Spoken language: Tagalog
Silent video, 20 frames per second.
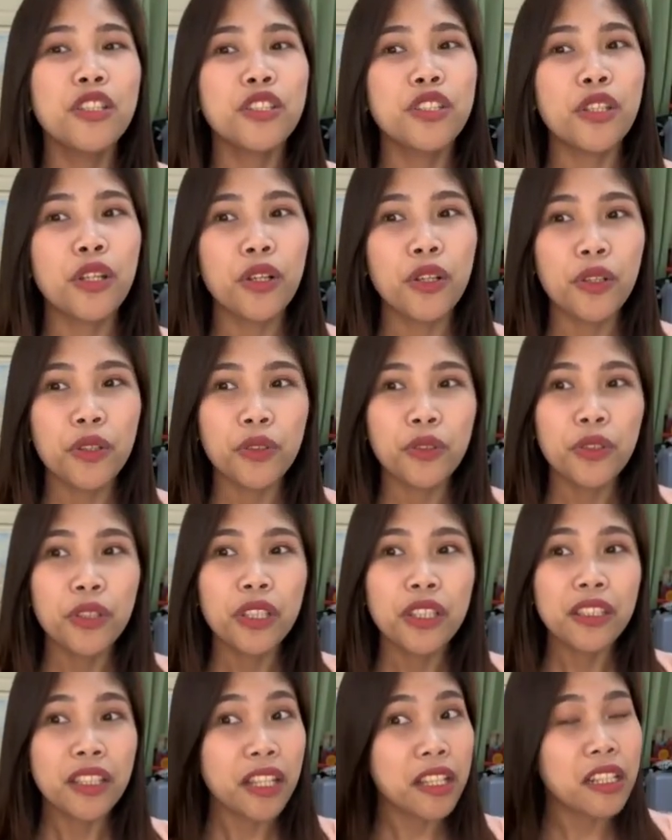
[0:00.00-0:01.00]
So,
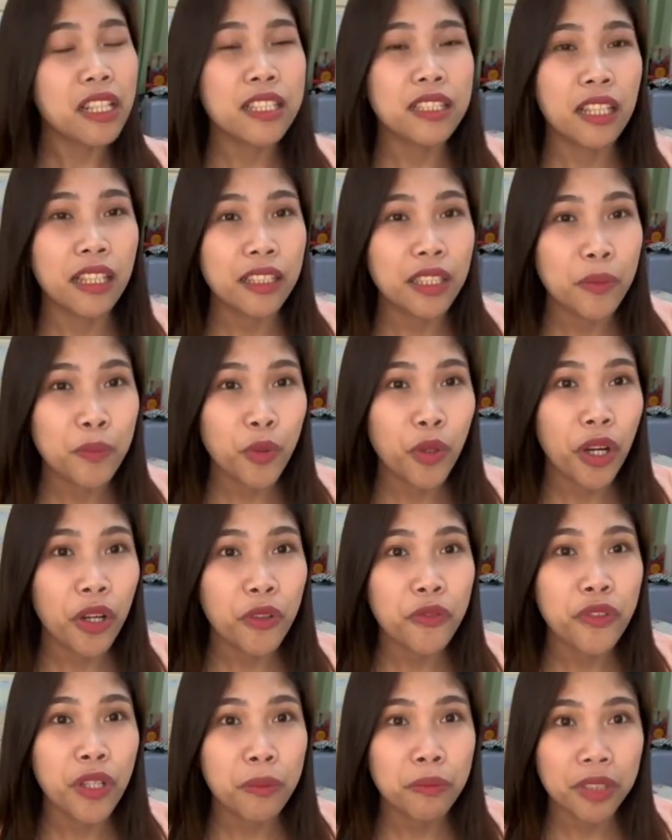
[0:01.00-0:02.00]
Nag-resign na po
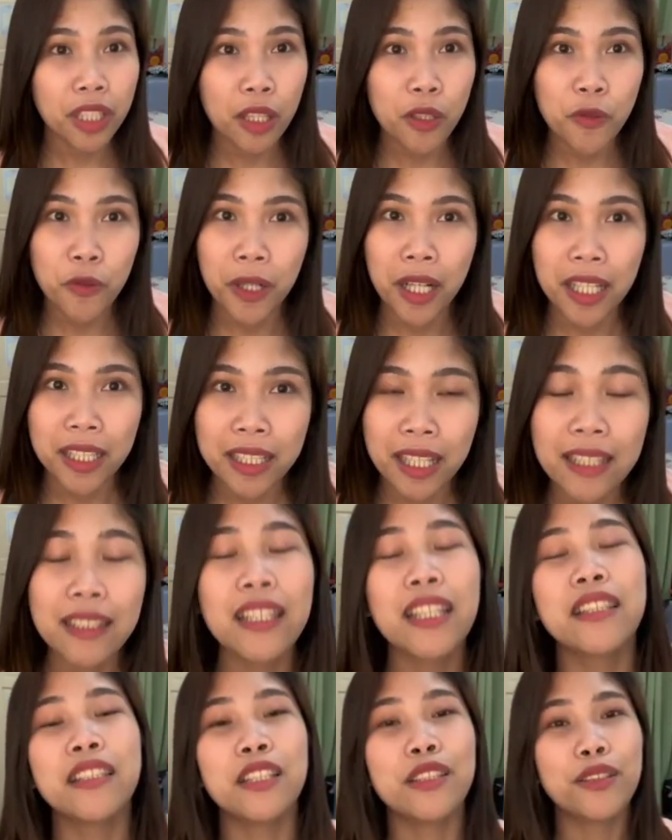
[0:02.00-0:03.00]
ako from Taiwan and
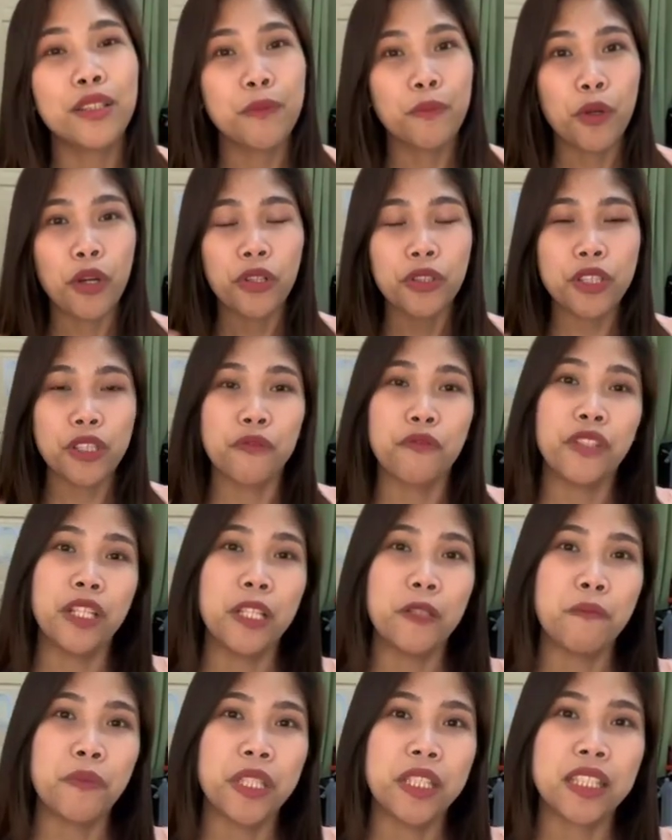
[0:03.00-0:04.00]
nandito na po ako sa
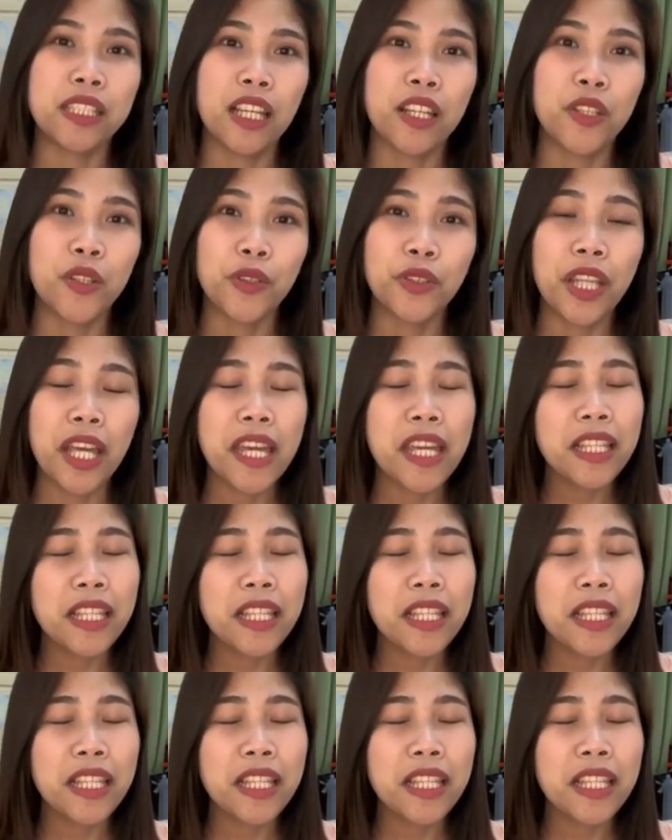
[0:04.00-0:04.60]
Philippines ngayon.